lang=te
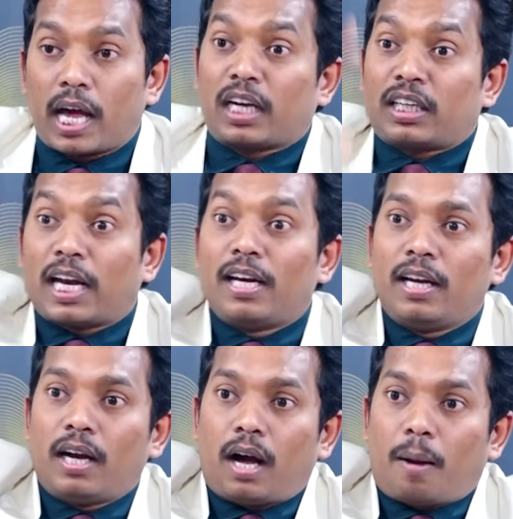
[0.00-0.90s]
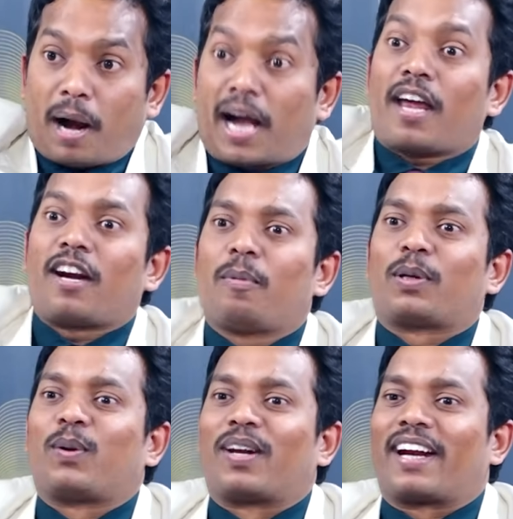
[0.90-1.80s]
డైరెక్ట్గా వెళ్ళి బంగారాన్ని
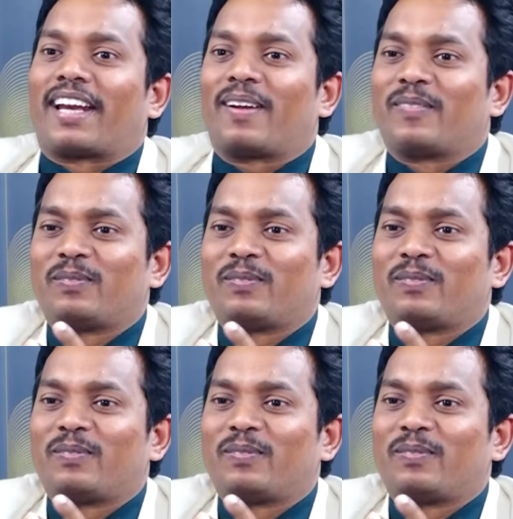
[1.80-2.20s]
పట్టుకుంటారట